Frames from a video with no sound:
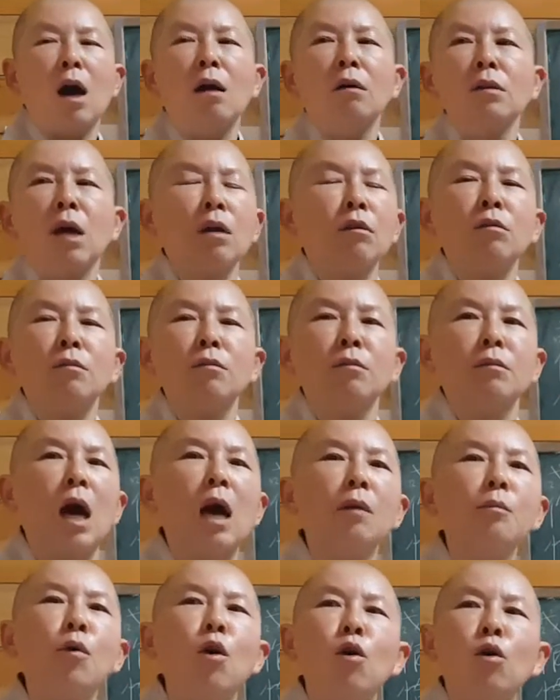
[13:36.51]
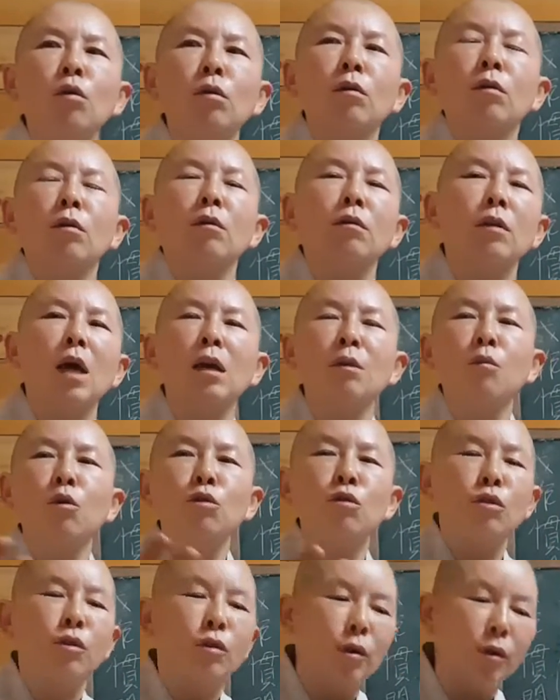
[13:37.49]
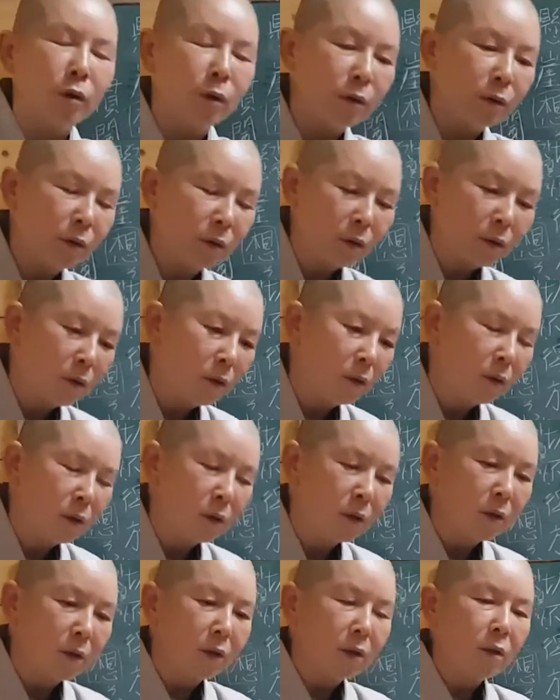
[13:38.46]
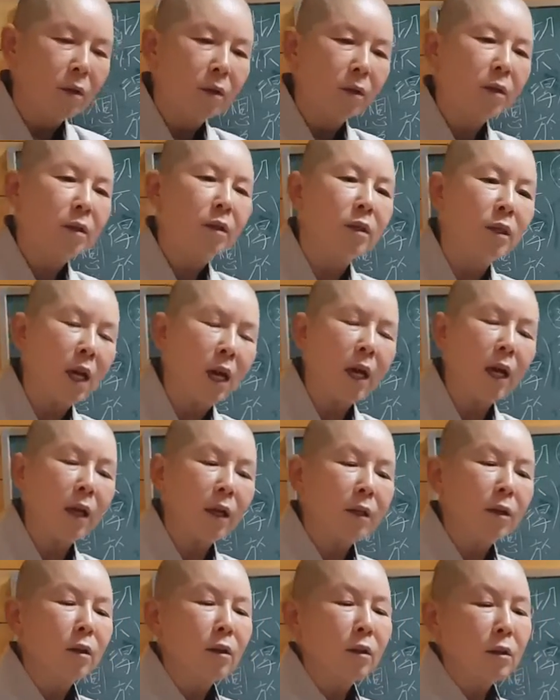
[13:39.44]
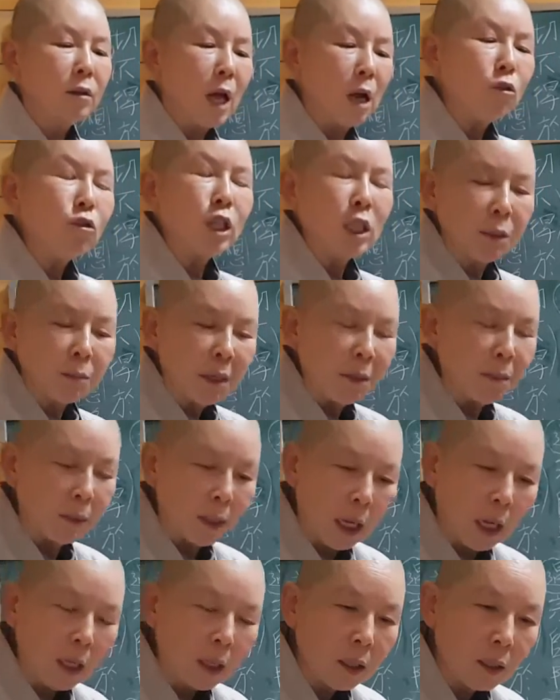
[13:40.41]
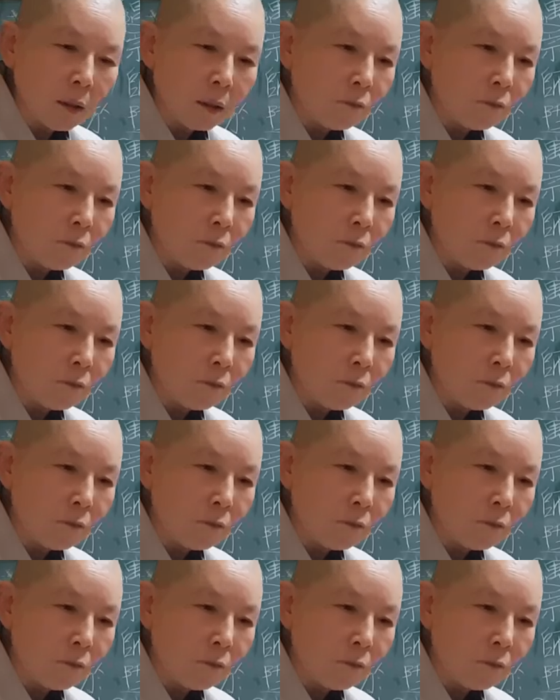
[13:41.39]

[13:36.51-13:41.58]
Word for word: 아 나는 항복 나는 못 들어. 그게 태고심입니다.